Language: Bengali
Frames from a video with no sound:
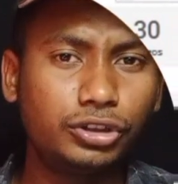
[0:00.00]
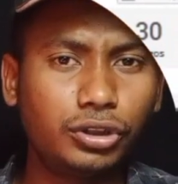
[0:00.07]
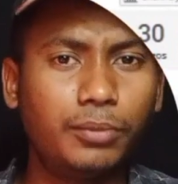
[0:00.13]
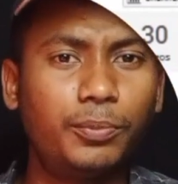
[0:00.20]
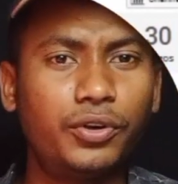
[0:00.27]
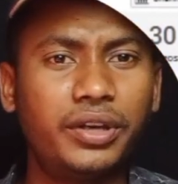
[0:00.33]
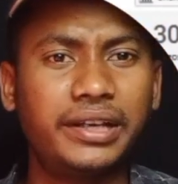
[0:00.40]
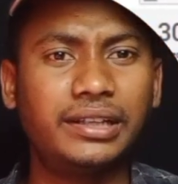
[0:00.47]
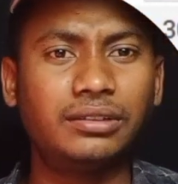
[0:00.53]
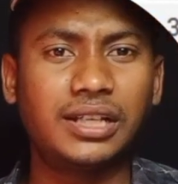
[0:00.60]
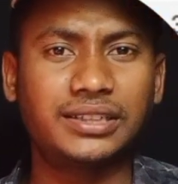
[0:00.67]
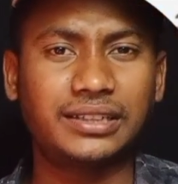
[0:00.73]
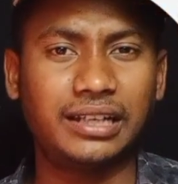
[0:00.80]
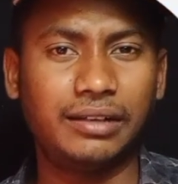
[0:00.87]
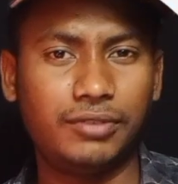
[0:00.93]
সম্পূর্ণই কিন্তু
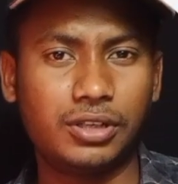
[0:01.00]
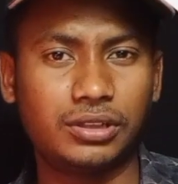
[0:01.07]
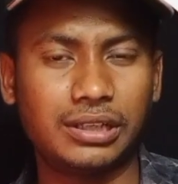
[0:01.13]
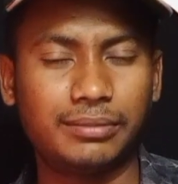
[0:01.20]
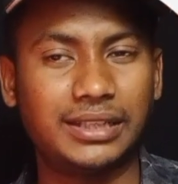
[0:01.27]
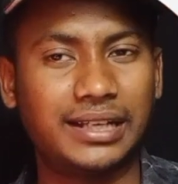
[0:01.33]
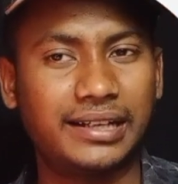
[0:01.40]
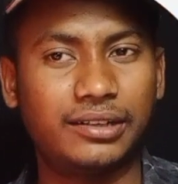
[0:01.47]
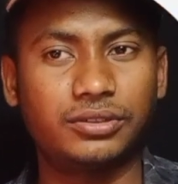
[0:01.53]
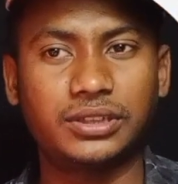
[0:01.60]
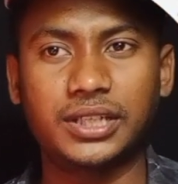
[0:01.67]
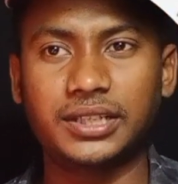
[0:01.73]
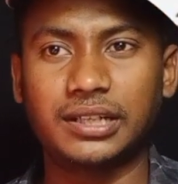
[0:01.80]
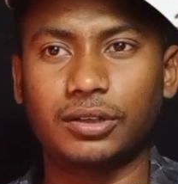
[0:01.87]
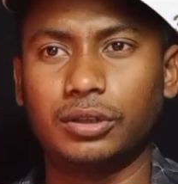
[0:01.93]
আজকের এই ভিডিওতে আমি দেখানোর
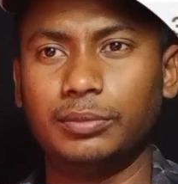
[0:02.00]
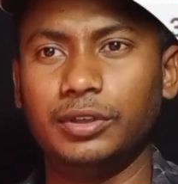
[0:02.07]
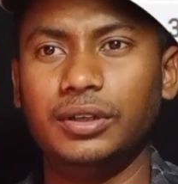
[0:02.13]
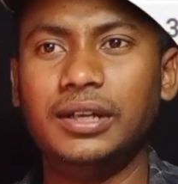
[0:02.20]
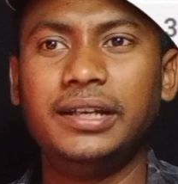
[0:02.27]
চেষ্টা করব